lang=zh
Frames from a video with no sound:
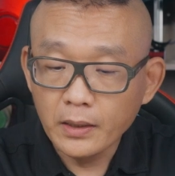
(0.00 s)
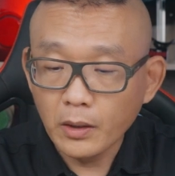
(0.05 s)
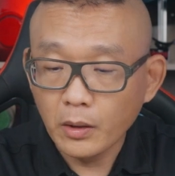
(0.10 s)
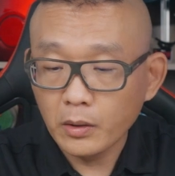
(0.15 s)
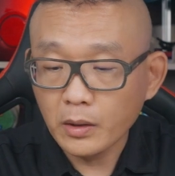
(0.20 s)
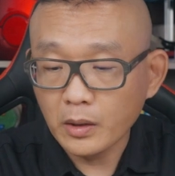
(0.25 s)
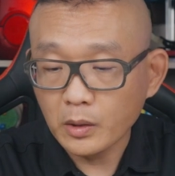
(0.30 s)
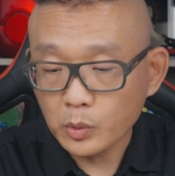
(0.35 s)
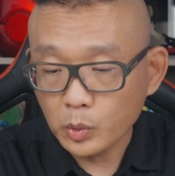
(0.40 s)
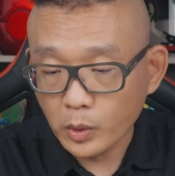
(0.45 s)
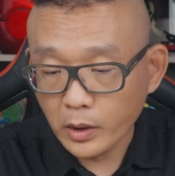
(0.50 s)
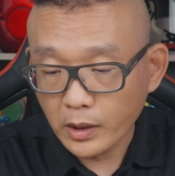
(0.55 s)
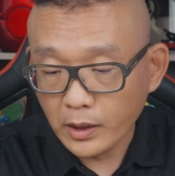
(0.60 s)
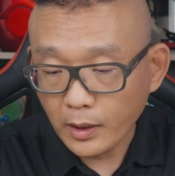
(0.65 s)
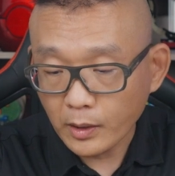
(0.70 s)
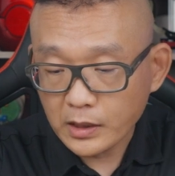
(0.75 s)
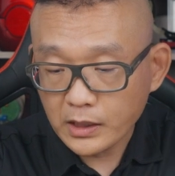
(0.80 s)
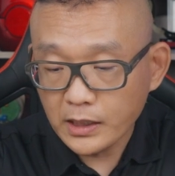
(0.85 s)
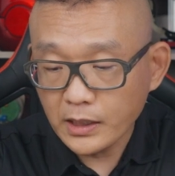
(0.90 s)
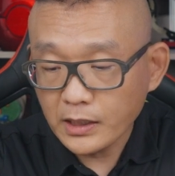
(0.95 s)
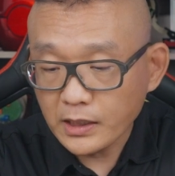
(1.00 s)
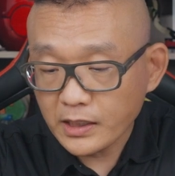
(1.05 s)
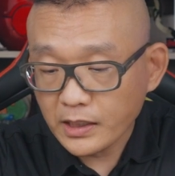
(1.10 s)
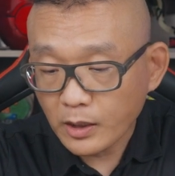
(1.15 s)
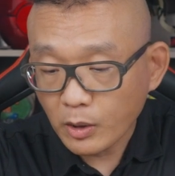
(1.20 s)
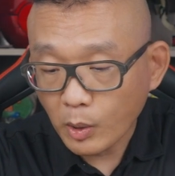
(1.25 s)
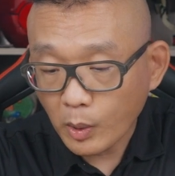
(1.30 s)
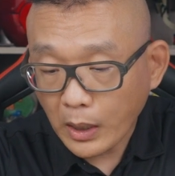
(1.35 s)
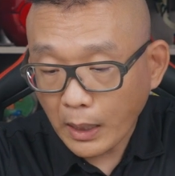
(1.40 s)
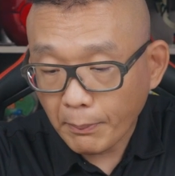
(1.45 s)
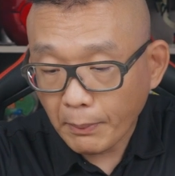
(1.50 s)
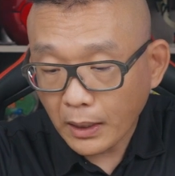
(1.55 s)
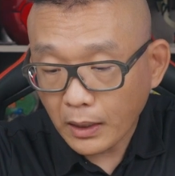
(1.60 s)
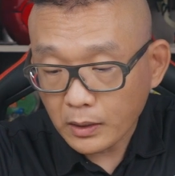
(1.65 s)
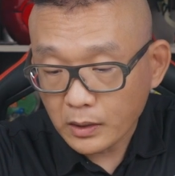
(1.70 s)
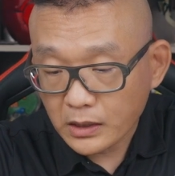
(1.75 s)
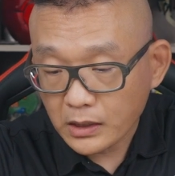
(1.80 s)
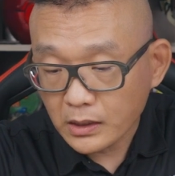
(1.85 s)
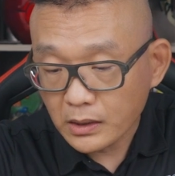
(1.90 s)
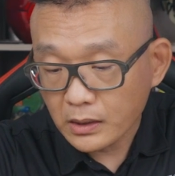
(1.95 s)
哦，那所以你要清洁干嘛，
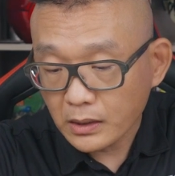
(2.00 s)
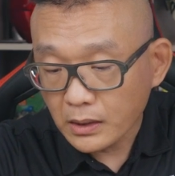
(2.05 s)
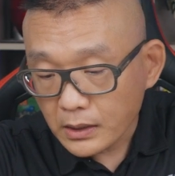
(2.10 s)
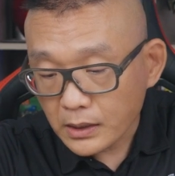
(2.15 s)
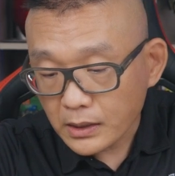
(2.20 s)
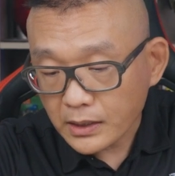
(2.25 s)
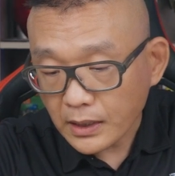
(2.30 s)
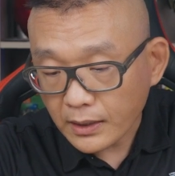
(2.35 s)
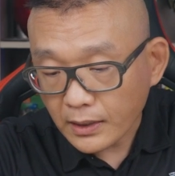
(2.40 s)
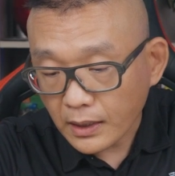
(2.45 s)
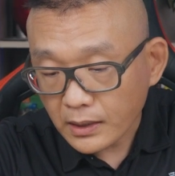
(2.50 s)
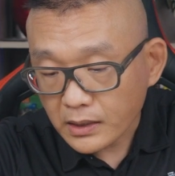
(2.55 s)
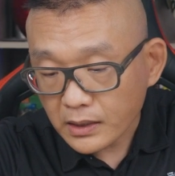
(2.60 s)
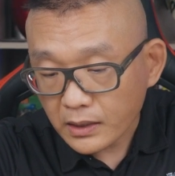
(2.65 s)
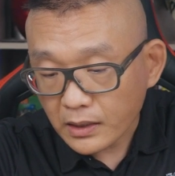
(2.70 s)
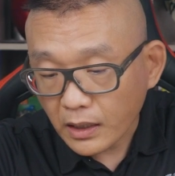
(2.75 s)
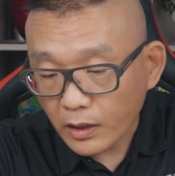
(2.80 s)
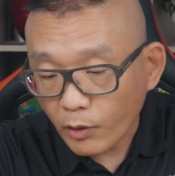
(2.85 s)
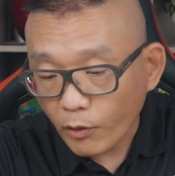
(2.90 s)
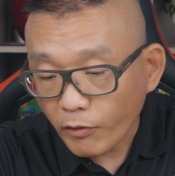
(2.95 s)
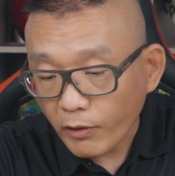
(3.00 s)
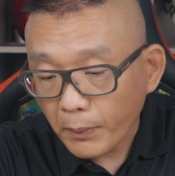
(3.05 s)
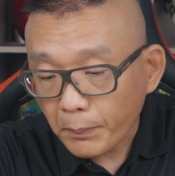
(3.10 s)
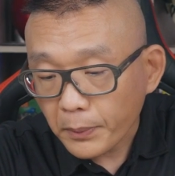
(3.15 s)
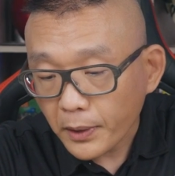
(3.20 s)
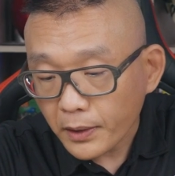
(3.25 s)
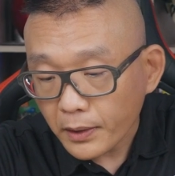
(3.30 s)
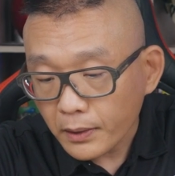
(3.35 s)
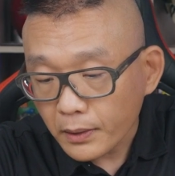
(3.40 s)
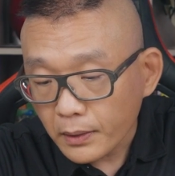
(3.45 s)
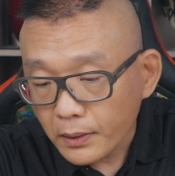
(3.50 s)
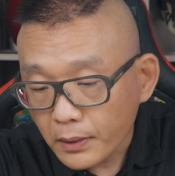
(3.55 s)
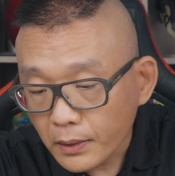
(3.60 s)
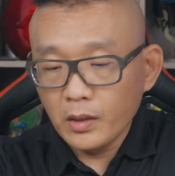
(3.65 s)
其实是相当简单与方便的。